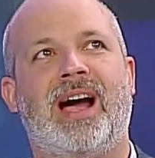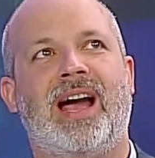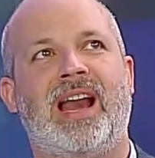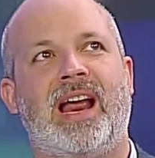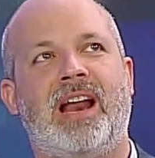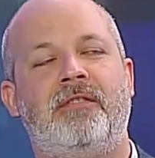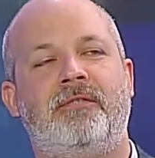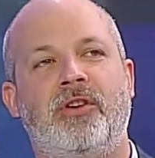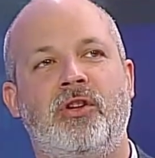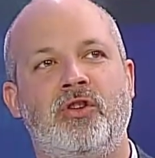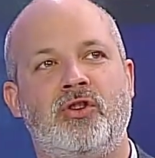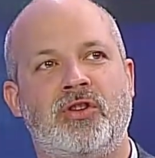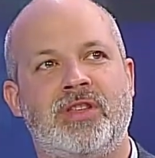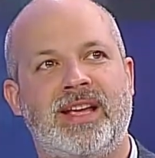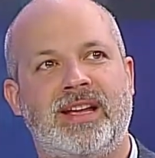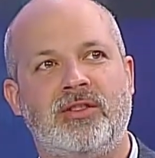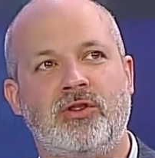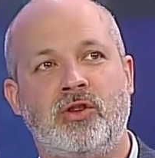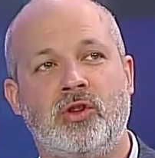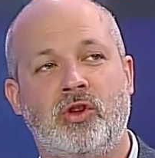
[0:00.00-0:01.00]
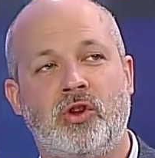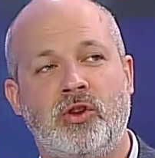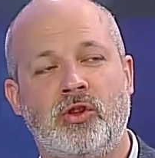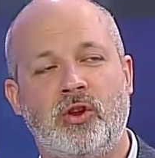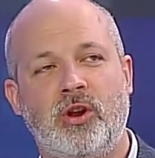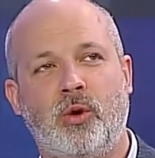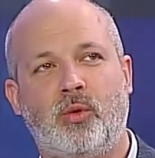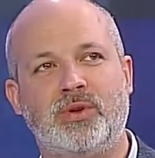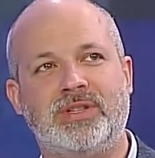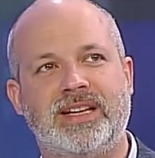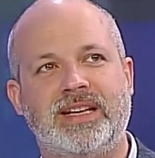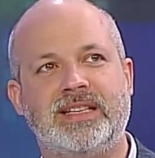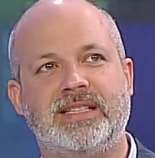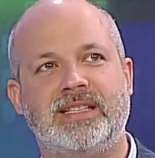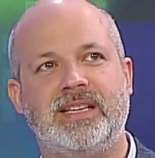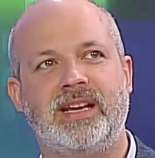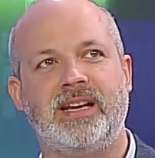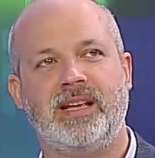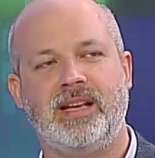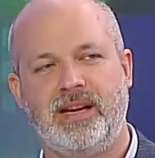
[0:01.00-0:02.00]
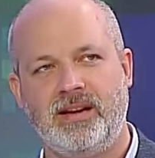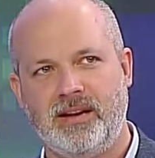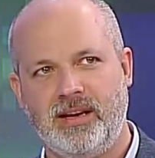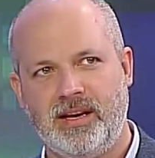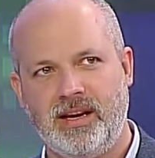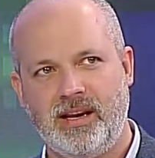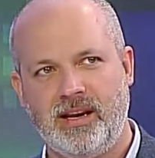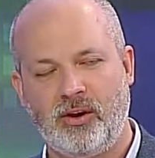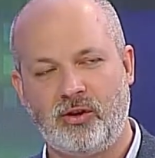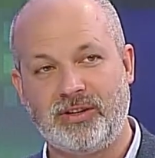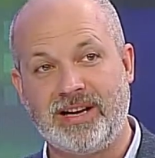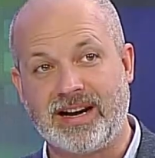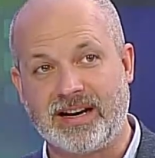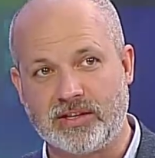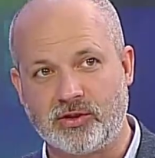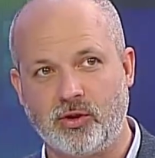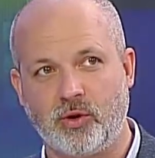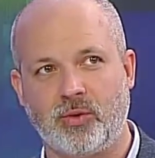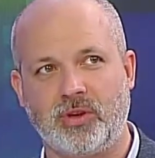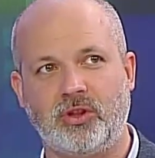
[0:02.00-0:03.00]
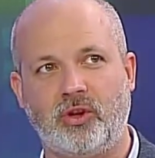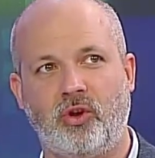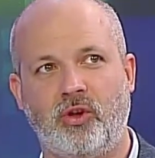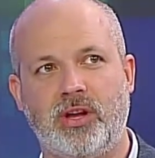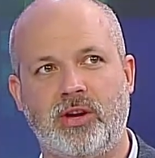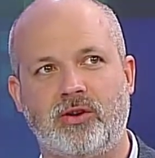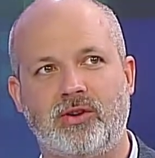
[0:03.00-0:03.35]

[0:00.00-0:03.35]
Yo, a Alfredo Yoñán, yo, yo, lo escuché decir y, le encontré razón cuando lo